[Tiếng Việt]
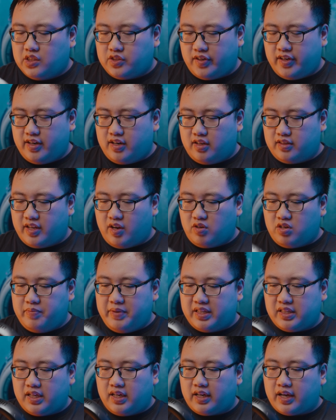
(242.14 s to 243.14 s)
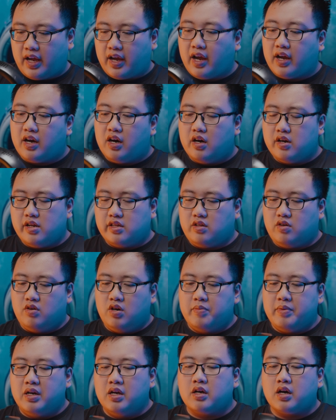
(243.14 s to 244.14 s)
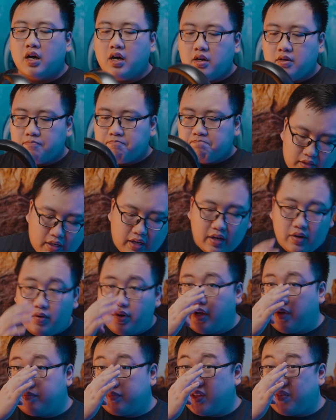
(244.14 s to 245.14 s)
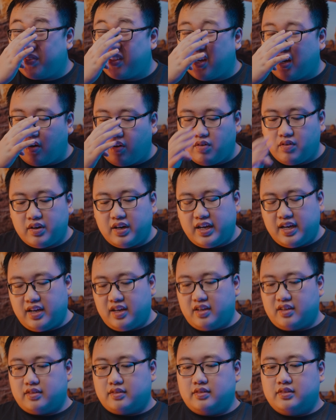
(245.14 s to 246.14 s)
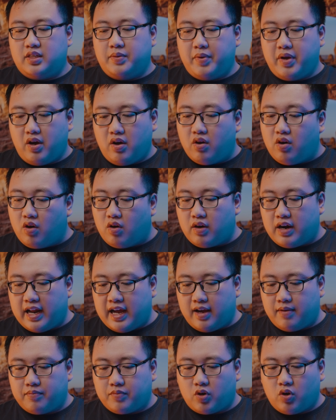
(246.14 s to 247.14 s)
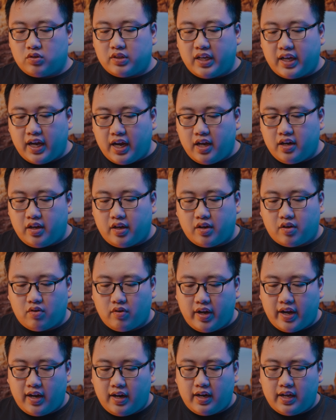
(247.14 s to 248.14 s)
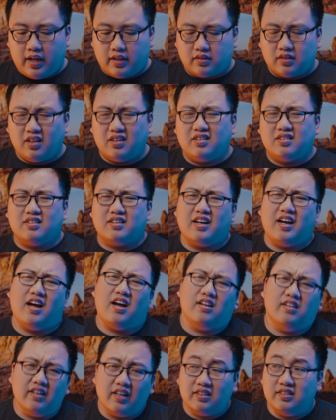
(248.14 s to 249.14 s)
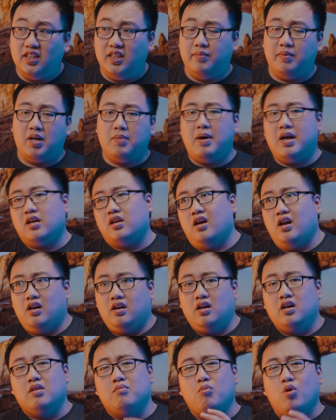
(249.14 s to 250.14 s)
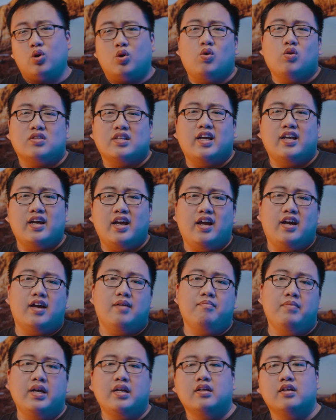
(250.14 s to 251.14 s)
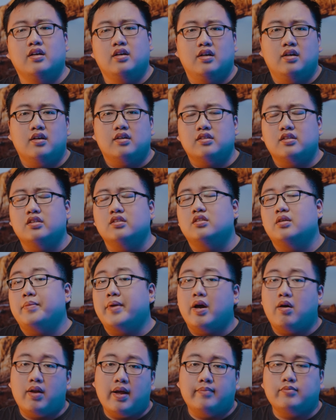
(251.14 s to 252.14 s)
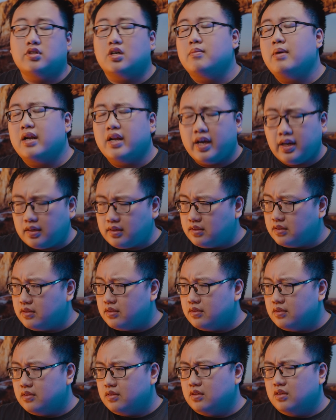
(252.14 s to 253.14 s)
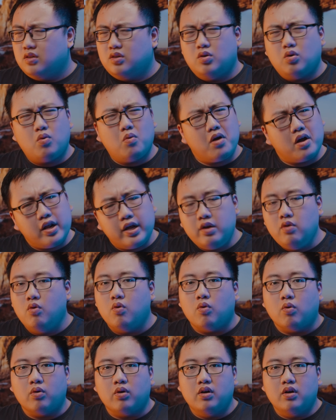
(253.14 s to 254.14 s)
Cho nên là theo như mình thấy là cái kích cỡ này thì nó hơi bị lỡ cỡ. Cái ưu điểm tiếp theo là gi bê lờ họ làm con tai nghe này có lẽ là tất cả những cái gì mà các bạn cần ở một con tai nghe gaming thì gi bê lờ làm cho các bạn hết. Nó quá đầy đủ.